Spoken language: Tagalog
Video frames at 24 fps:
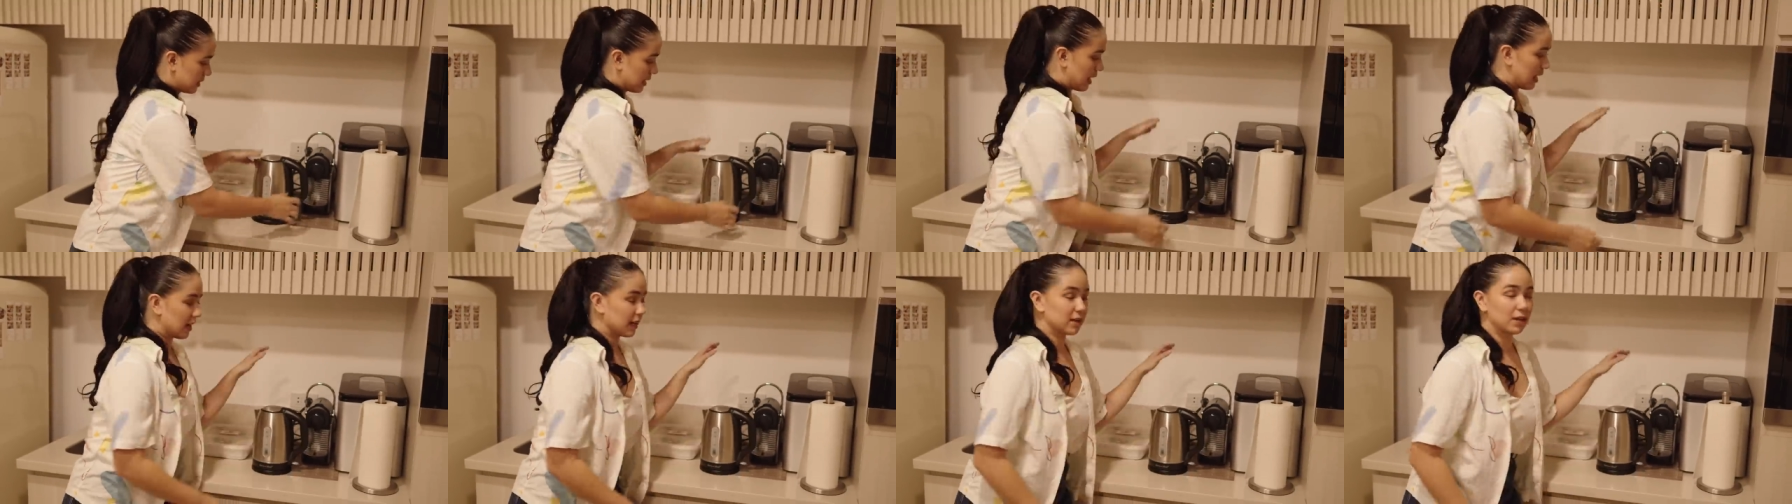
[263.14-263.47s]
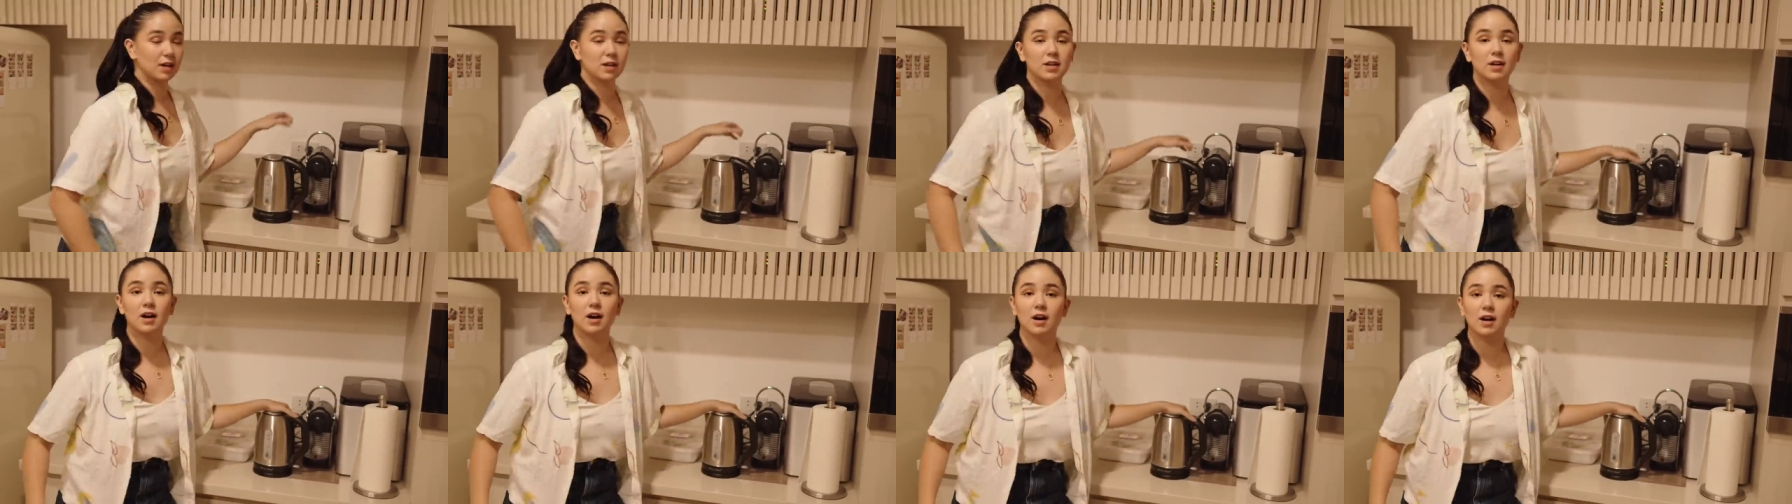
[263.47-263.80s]
na
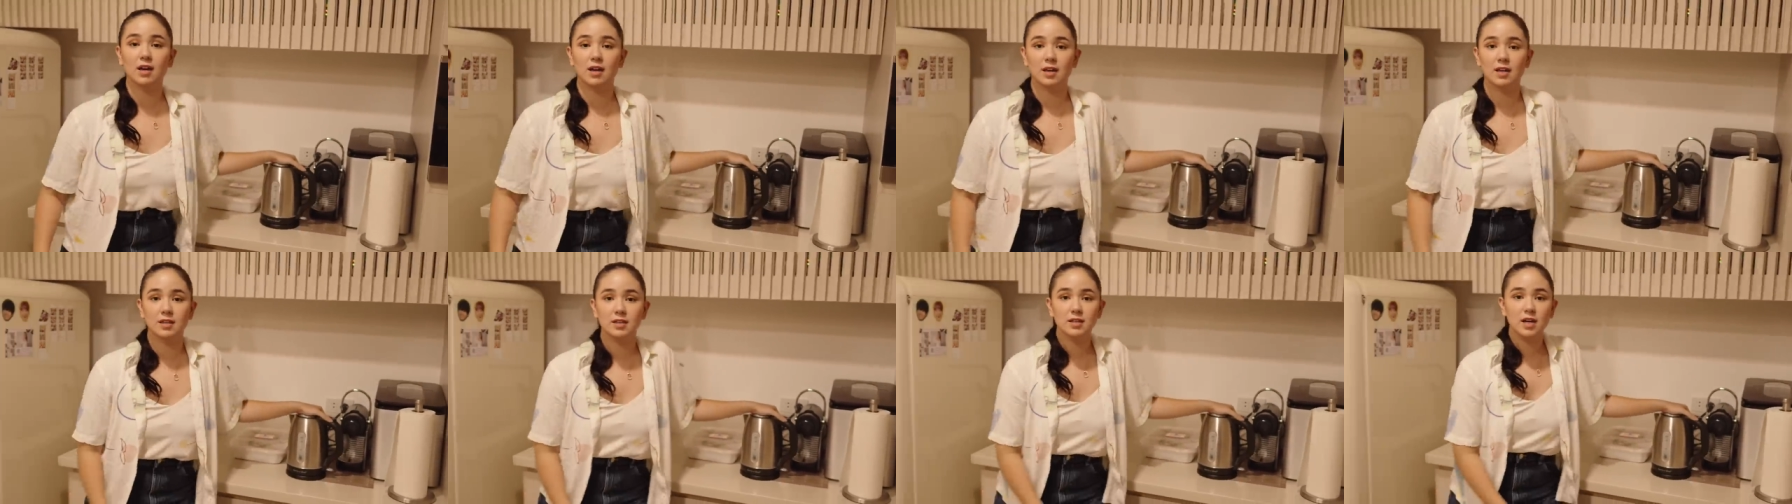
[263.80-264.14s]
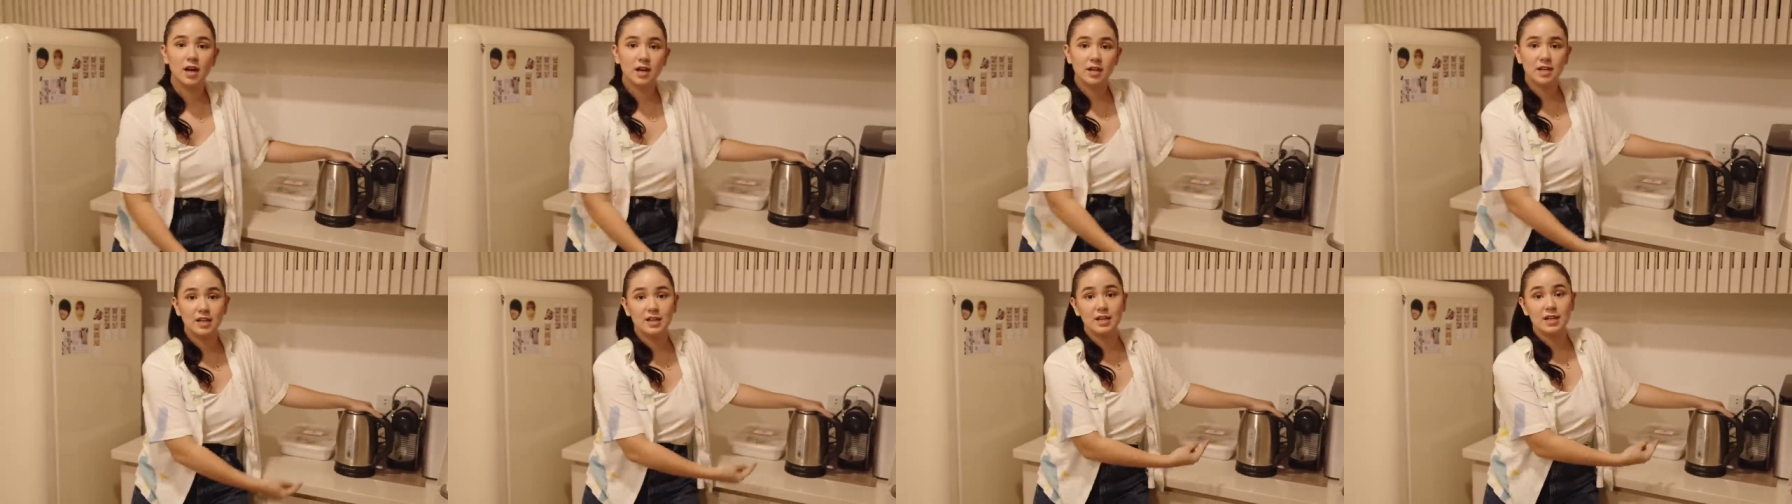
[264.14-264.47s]
hanggang lock-in,
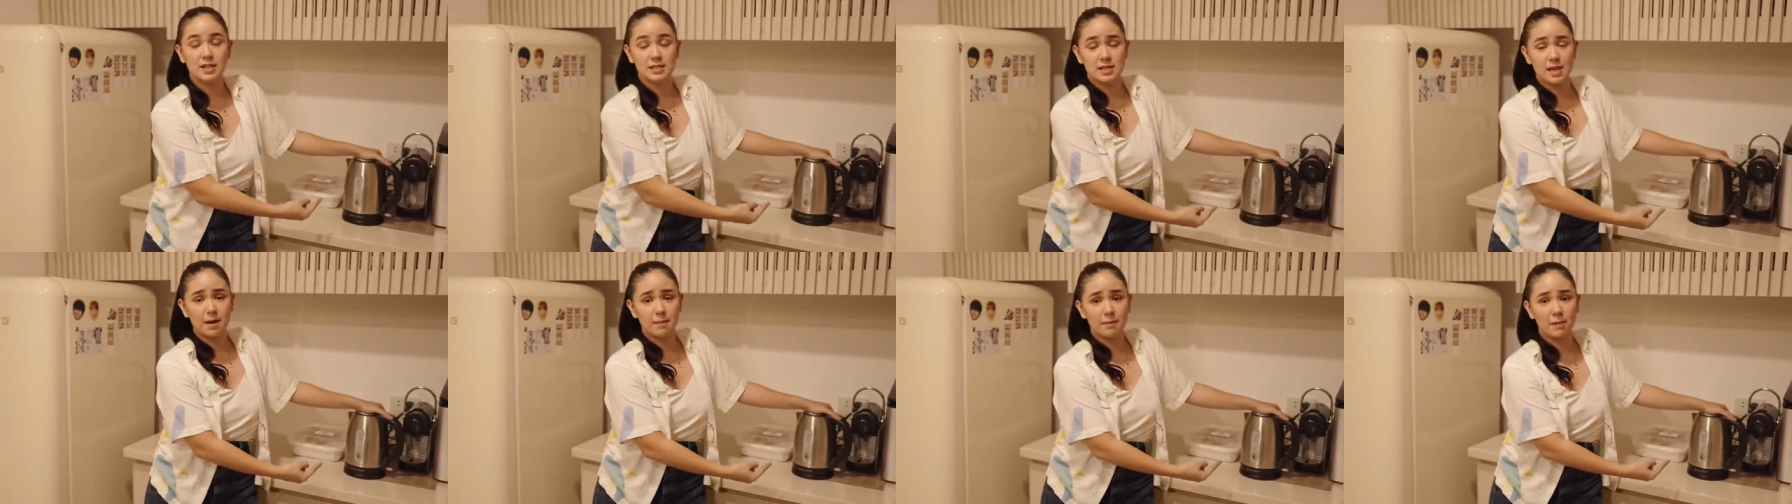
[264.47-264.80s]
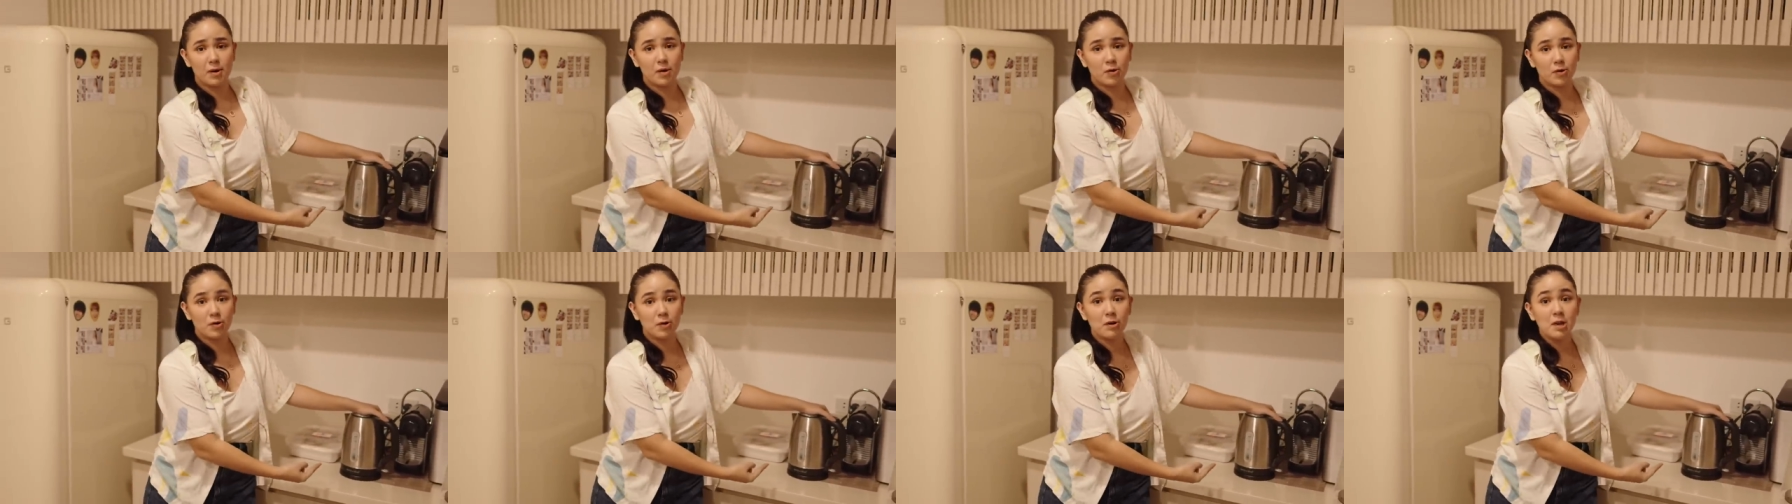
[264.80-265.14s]
laging kasama
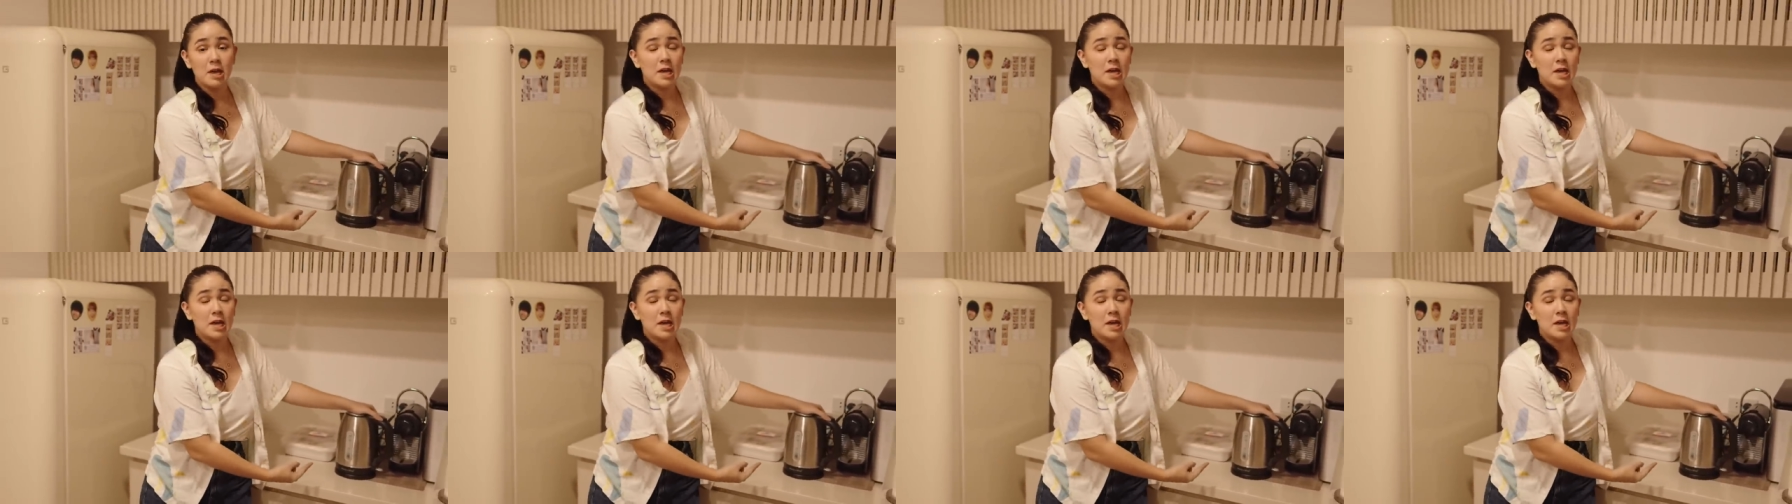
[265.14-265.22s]
ko.